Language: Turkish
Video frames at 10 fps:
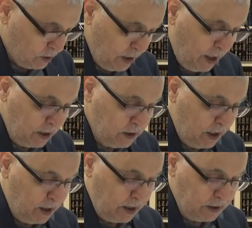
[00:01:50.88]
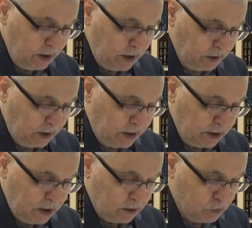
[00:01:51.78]
La ilahe illallah.
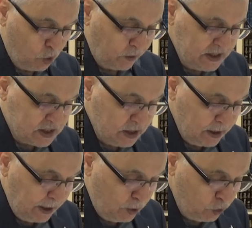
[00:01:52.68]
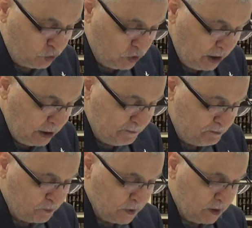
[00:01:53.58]
Muhlisine lehuddin
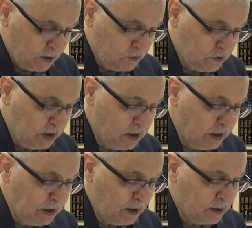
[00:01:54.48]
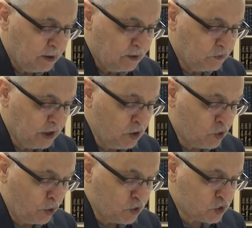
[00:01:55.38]
dini din
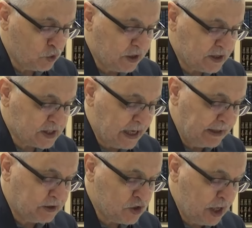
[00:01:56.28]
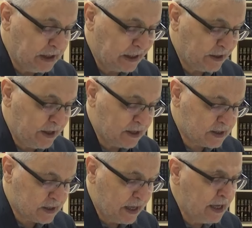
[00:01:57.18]
konusunda sadece
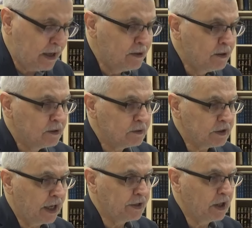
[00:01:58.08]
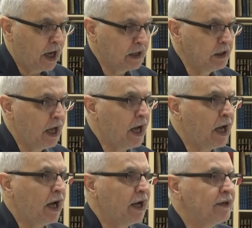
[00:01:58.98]
ihlasla yani
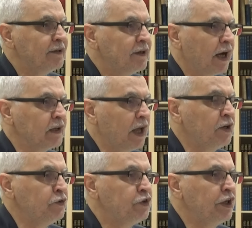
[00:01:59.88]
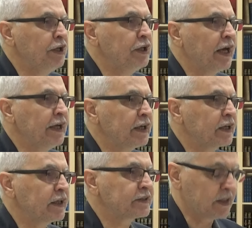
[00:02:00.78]
Allah'a Allah'ın dinine
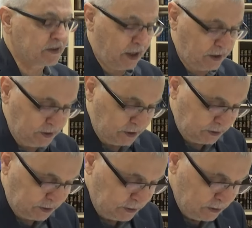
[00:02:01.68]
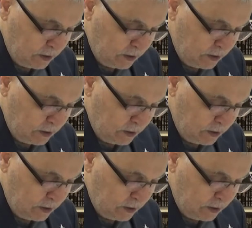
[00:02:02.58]
ihlasla sarılırız.